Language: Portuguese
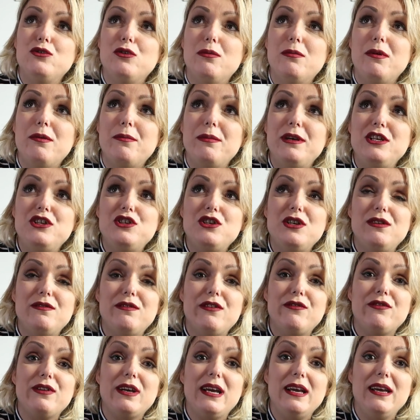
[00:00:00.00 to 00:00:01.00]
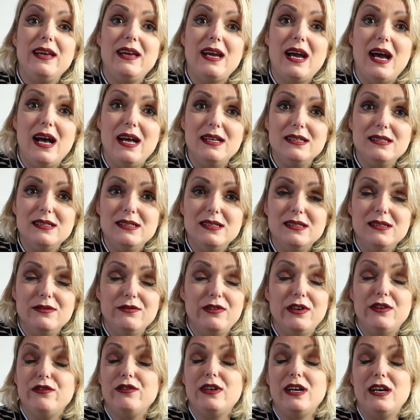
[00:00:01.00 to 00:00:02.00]
normalmente ele vai ficar em casa,
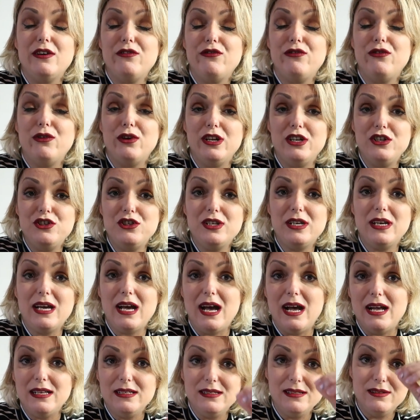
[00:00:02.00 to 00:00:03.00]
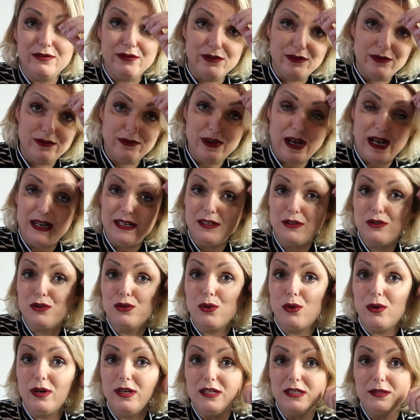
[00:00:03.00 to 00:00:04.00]
vai ficar fora de casa várias
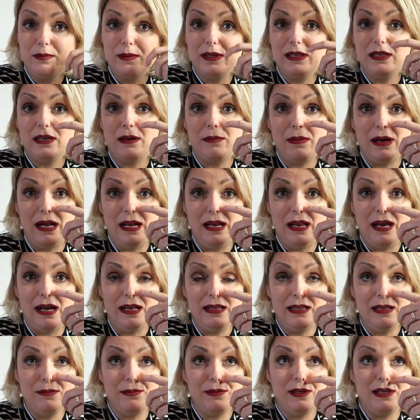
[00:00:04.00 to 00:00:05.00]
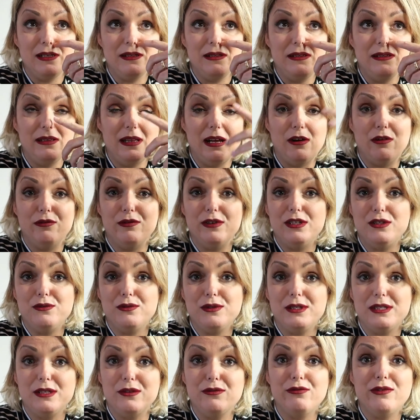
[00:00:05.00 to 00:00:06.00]
horas para trabalhar, até porque talvez
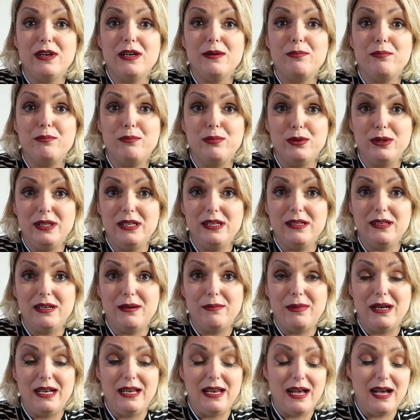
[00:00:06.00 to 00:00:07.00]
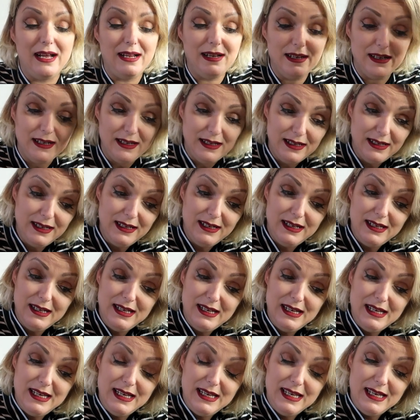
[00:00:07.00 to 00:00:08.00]
você não vai poder trabalhar, né?
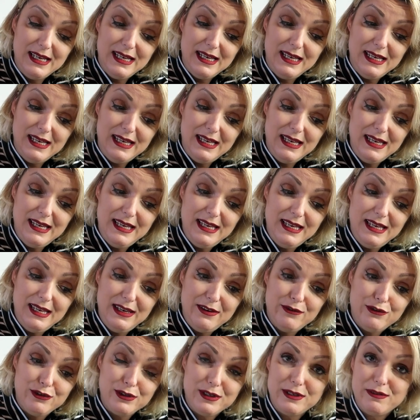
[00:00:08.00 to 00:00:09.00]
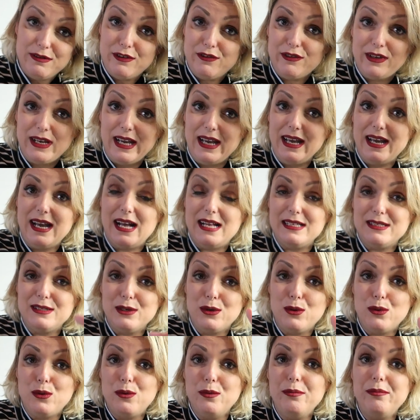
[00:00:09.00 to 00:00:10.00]
E você vai ficar em casa
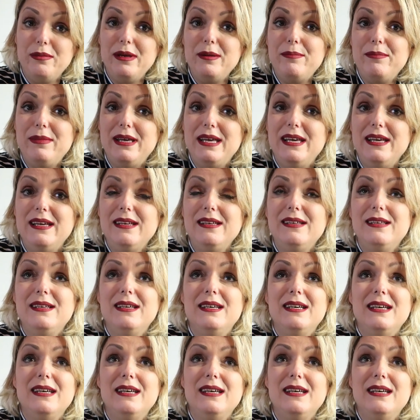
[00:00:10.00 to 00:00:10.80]
com o bebê